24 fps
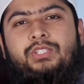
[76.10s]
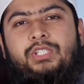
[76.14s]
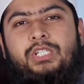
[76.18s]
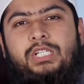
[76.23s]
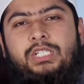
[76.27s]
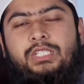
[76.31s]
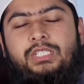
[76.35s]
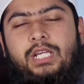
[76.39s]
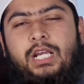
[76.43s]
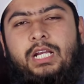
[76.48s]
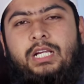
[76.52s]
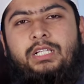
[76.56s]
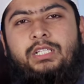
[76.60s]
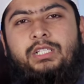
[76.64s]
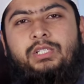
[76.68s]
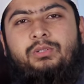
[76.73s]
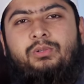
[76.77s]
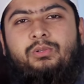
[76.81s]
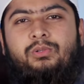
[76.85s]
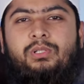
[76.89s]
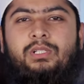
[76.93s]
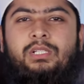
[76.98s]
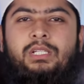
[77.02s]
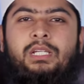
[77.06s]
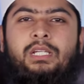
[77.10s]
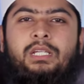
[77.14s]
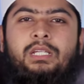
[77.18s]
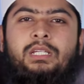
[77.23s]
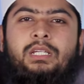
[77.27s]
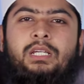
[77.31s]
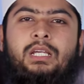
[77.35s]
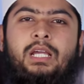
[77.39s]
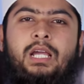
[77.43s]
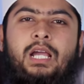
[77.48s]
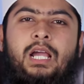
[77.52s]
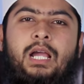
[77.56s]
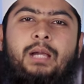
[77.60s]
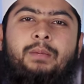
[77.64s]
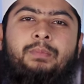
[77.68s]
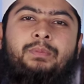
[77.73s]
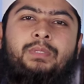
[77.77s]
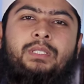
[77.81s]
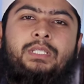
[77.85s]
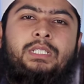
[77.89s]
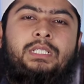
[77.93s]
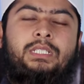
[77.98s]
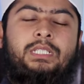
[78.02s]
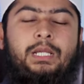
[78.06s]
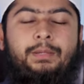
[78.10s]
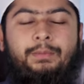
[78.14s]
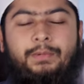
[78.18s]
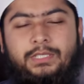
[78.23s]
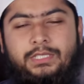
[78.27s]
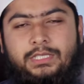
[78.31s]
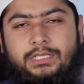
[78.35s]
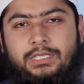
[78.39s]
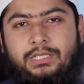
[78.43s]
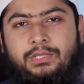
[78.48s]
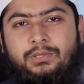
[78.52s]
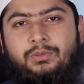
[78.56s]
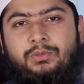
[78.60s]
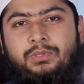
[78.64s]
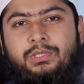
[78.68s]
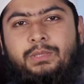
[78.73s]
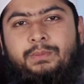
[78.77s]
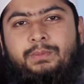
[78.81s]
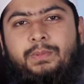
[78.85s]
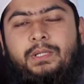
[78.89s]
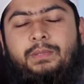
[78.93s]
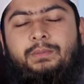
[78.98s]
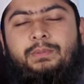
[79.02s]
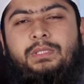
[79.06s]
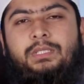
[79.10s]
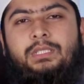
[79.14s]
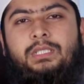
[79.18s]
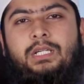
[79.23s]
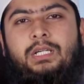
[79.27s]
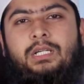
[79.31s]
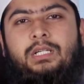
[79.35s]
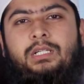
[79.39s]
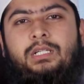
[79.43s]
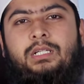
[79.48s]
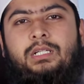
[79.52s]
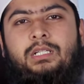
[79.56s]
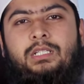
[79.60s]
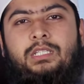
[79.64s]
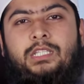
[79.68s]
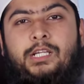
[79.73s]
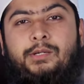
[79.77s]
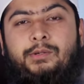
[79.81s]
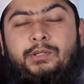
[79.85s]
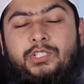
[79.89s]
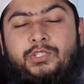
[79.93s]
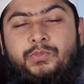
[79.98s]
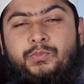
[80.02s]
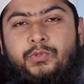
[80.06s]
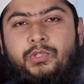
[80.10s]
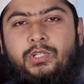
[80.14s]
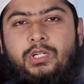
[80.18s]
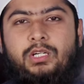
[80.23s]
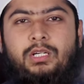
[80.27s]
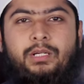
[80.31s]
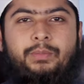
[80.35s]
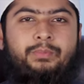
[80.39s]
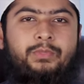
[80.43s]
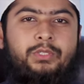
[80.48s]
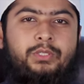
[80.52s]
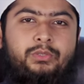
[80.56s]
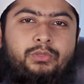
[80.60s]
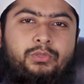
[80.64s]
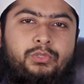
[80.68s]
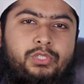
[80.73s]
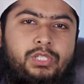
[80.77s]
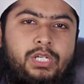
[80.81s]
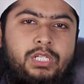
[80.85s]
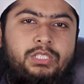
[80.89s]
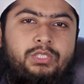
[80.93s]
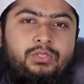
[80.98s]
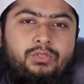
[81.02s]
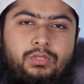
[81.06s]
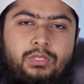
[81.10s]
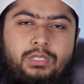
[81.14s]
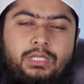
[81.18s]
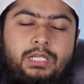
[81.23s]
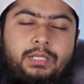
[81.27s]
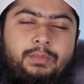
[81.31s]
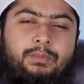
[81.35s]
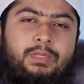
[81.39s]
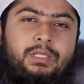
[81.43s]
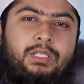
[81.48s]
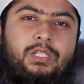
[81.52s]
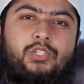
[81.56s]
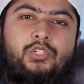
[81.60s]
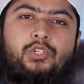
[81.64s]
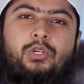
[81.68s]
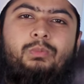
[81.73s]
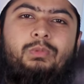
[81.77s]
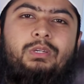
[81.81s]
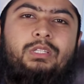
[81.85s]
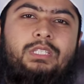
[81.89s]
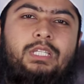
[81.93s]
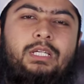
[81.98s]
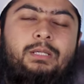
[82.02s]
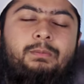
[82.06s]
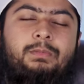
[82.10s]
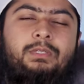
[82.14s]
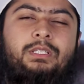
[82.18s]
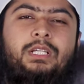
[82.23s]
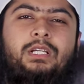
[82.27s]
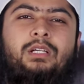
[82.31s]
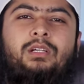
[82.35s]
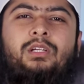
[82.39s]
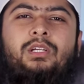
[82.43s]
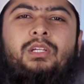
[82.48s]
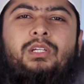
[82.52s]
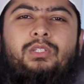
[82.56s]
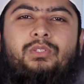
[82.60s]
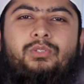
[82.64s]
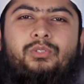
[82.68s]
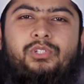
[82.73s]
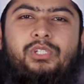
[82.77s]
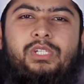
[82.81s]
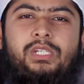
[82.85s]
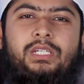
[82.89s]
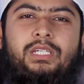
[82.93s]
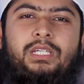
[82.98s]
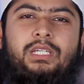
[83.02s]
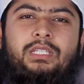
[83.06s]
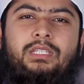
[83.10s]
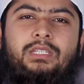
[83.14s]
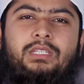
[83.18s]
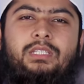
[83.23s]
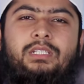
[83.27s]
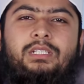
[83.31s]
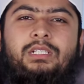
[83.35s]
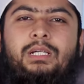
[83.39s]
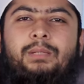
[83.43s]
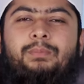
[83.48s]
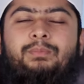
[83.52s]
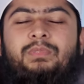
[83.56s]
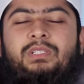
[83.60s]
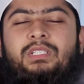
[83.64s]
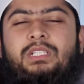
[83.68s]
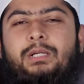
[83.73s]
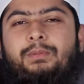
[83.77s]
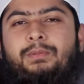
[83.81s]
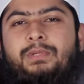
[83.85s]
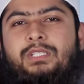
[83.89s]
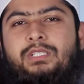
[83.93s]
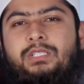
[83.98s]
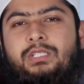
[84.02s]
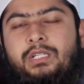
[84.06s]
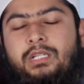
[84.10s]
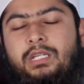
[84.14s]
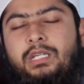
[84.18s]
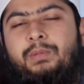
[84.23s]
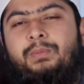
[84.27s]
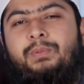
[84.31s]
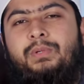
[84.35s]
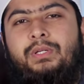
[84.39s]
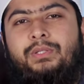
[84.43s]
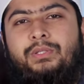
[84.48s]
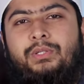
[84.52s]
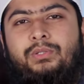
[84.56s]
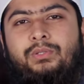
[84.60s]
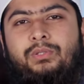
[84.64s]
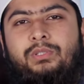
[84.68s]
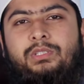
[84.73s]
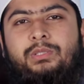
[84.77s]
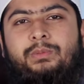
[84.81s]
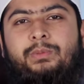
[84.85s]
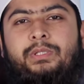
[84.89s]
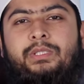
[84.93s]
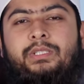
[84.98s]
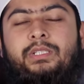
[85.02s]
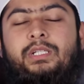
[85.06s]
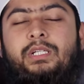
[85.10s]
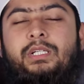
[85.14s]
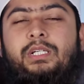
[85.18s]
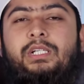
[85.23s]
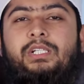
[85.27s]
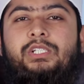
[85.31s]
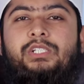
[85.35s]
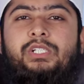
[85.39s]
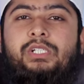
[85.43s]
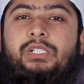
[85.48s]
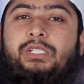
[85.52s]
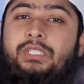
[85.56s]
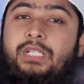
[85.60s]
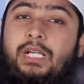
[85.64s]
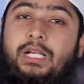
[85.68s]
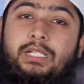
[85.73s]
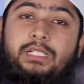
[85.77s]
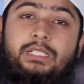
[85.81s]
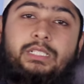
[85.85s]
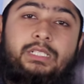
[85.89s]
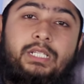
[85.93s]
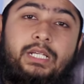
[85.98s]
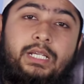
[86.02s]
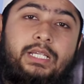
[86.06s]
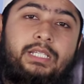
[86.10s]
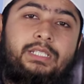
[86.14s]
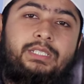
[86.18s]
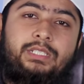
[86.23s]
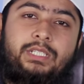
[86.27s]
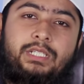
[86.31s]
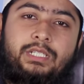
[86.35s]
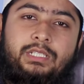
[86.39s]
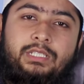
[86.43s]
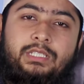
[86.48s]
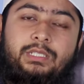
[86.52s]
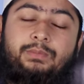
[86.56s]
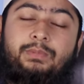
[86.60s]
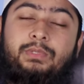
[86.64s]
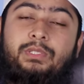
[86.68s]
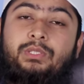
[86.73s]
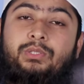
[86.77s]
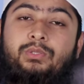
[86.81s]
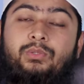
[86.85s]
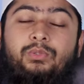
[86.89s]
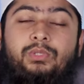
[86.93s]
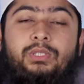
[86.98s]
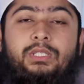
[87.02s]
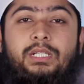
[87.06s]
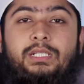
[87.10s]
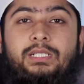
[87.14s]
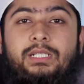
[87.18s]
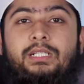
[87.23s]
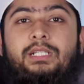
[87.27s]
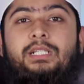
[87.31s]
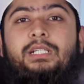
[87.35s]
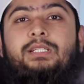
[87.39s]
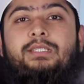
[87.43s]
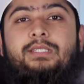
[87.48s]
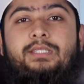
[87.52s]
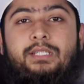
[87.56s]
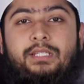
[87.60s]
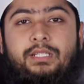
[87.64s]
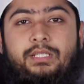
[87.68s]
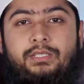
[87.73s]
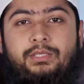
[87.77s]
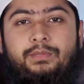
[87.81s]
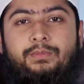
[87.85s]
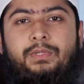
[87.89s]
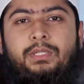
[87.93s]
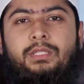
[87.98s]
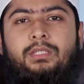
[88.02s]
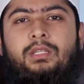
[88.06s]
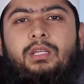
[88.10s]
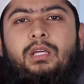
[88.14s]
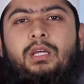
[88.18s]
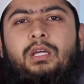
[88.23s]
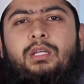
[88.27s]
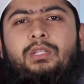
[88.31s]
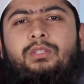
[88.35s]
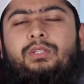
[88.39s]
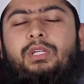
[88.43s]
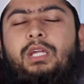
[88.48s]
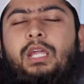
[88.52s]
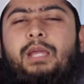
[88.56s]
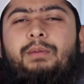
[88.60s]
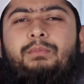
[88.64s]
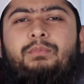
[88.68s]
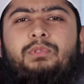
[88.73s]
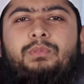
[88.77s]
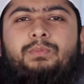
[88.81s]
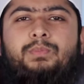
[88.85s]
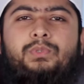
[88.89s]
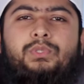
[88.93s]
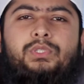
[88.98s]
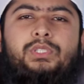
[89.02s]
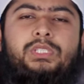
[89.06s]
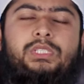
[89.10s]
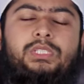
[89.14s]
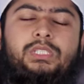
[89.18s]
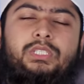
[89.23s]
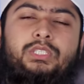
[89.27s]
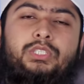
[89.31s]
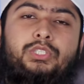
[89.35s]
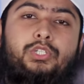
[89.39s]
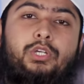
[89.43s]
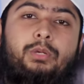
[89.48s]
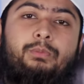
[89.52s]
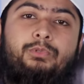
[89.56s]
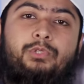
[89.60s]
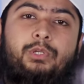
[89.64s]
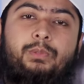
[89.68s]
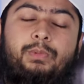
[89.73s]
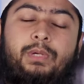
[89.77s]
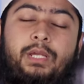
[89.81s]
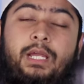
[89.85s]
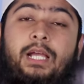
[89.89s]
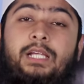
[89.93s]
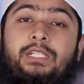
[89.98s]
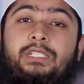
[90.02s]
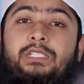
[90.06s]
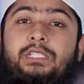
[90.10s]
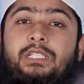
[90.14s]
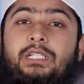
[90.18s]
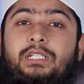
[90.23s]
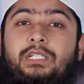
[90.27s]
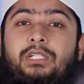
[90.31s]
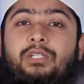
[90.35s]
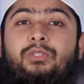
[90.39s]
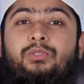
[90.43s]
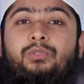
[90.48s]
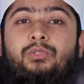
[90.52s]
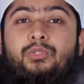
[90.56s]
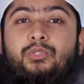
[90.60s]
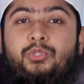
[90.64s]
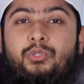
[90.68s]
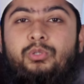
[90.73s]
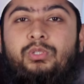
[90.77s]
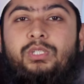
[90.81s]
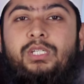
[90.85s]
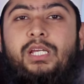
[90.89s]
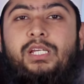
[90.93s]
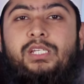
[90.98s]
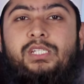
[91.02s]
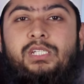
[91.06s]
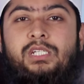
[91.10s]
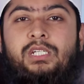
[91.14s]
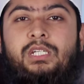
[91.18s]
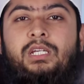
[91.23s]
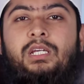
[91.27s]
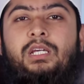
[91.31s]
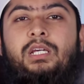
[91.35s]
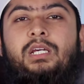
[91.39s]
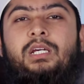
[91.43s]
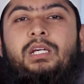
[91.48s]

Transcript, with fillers: যে চাকরি করলে আপনি নামাজ আদায় করতে পারবেন না নামাজ পড়ার আপনার কোনো স্বাধীনতা থাকবে না সময় থাকবে না তো সেক্ষেত্রে আপনি নামাজটা কী প্রাধান্য দিবেন সেই চাকরিটাকেই ছেড়ে দিবেন দুনিয়াটাকেই ছেড়ে দিবেন তো এমন পরিস্থিতি সবসময় আসে না কিন্তু যদি আসে